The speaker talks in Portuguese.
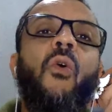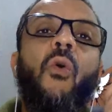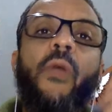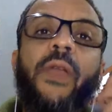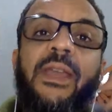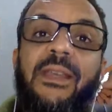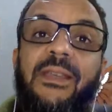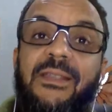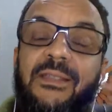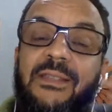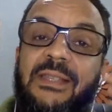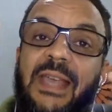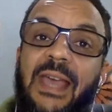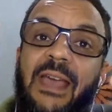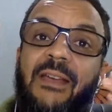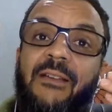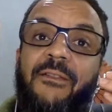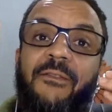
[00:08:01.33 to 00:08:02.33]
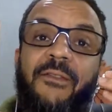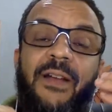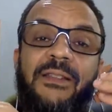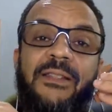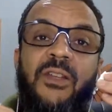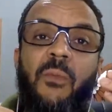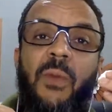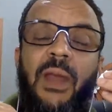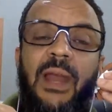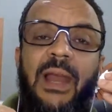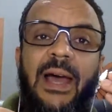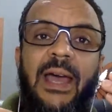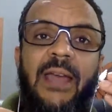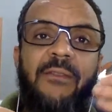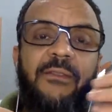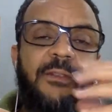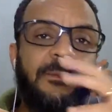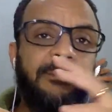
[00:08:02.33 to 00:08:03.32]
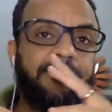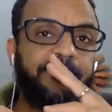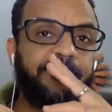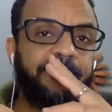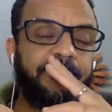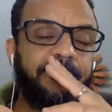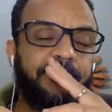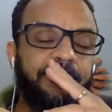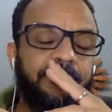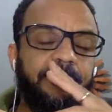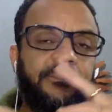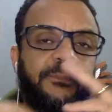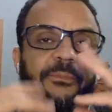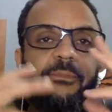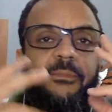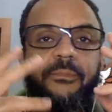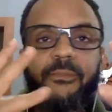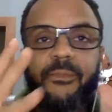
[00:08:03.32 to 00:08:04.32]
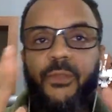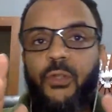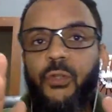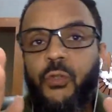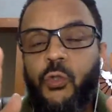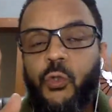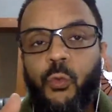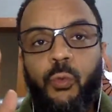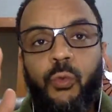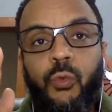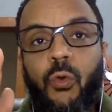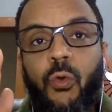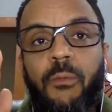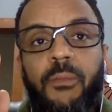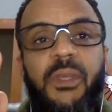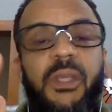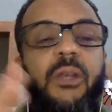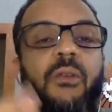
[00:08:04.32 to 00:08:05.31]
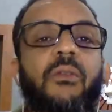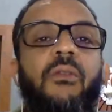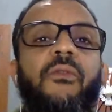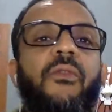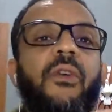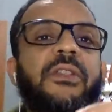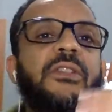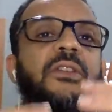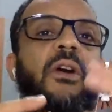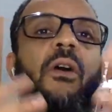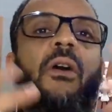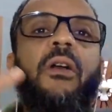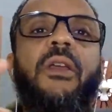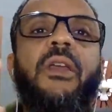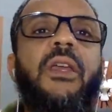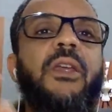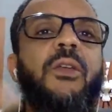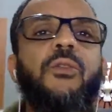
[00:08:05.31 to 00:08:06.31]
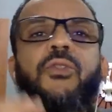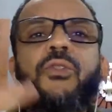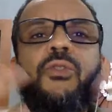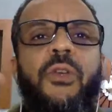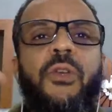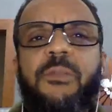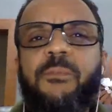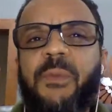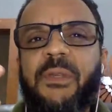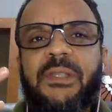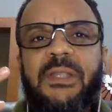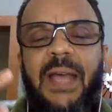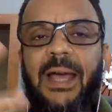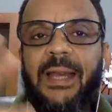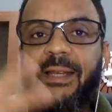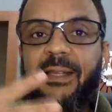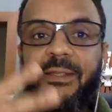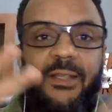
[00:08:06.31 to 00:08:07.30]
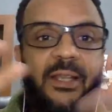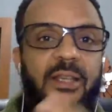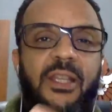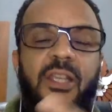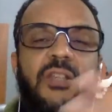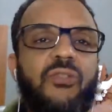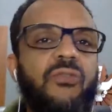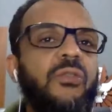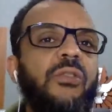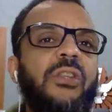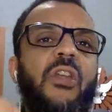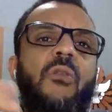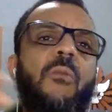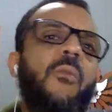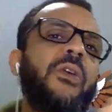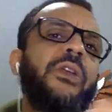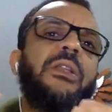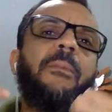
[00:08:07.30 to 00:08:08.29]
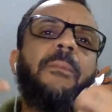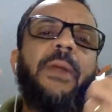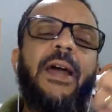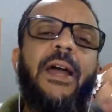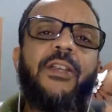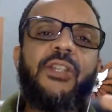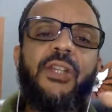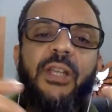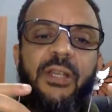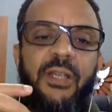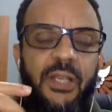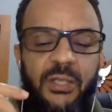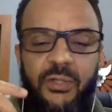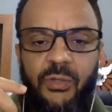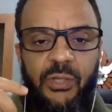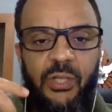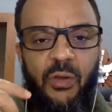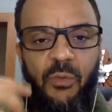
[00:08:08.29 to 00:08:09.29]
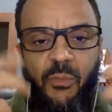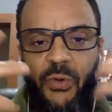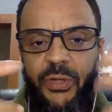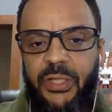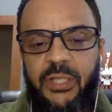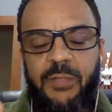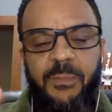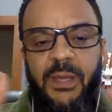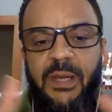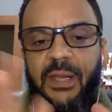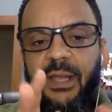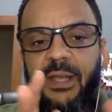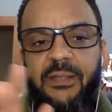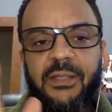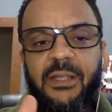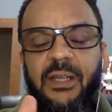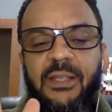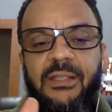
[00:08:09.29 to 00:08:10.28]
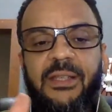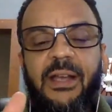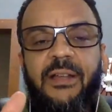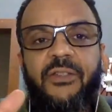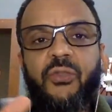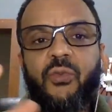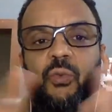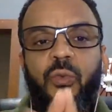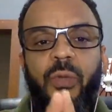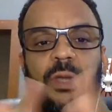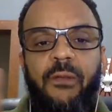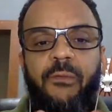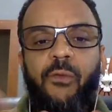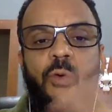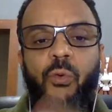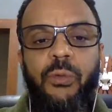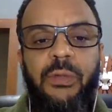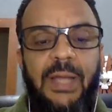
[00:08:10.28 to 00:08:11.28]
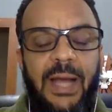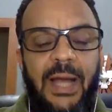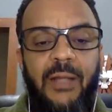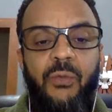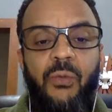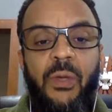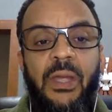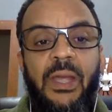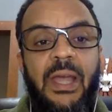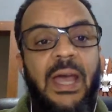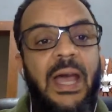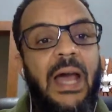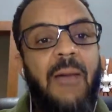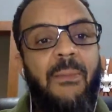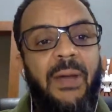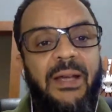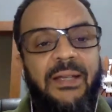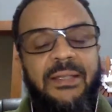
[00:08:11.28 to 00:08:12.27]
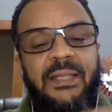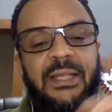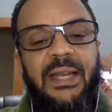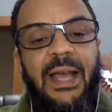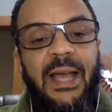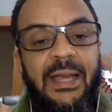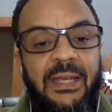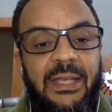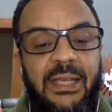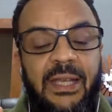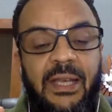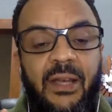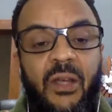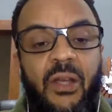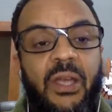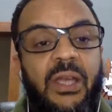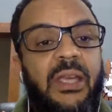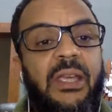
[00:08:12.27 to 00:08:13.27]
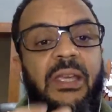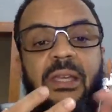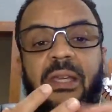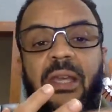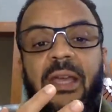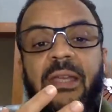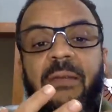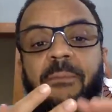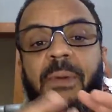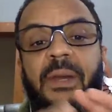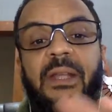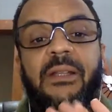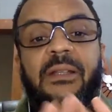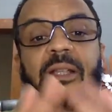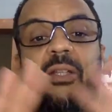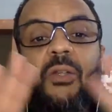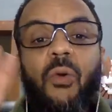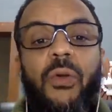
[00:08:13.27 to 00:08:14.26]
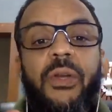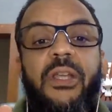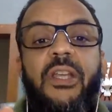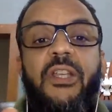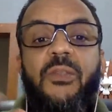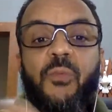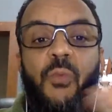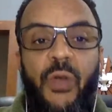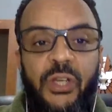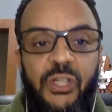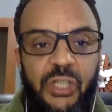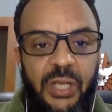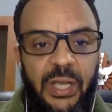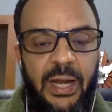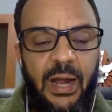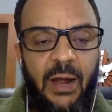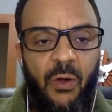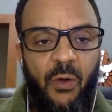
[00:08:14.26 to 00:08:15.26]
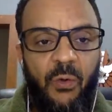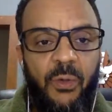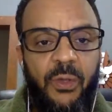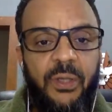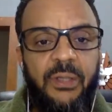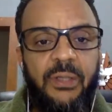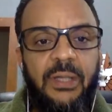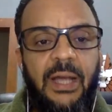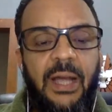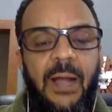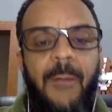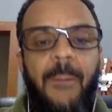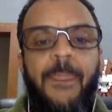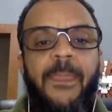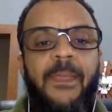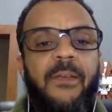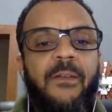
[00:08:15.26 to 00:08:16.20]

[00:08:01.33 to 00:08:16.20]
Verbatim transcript: ou quem quiser fazer uma live junto comigo, assim, ó, eu sou especialista nisso, eu tenho muita prática nisso, eu tenho muita experiência nesse assunto aqui voltado à marcenaria e empreendedorismo em geral, tá?